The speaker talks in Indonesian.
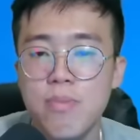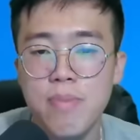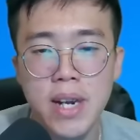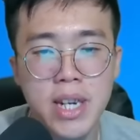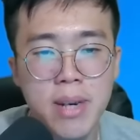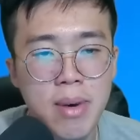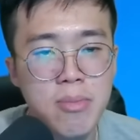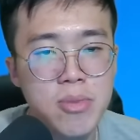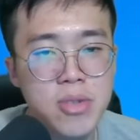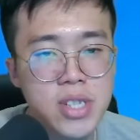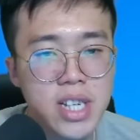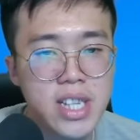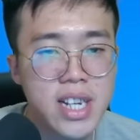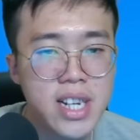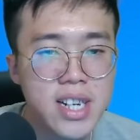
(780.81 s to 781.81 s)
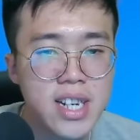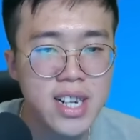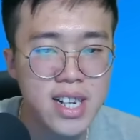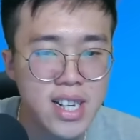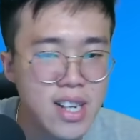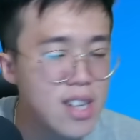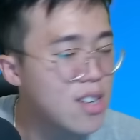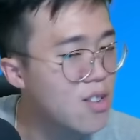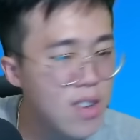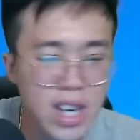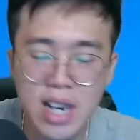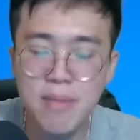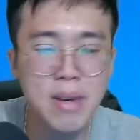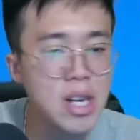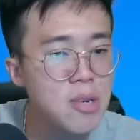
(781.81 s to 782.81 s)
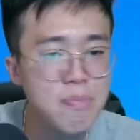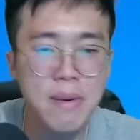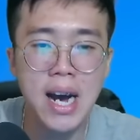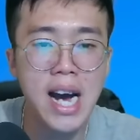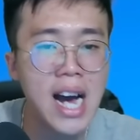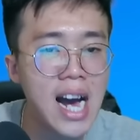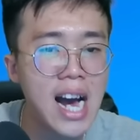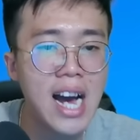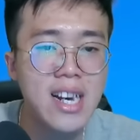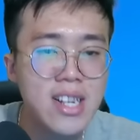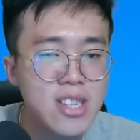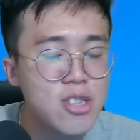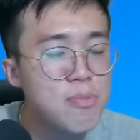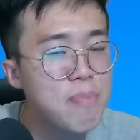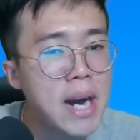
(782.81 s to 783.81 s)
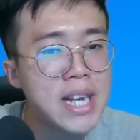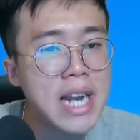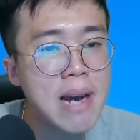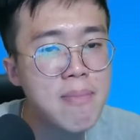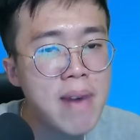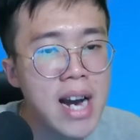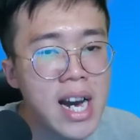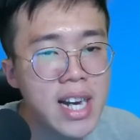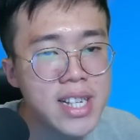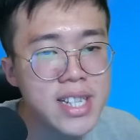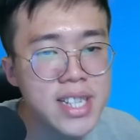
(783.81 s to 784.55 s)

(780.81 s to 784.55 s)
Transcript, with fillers: gue lupa nama musiknya. Gue nama lupa lupa nama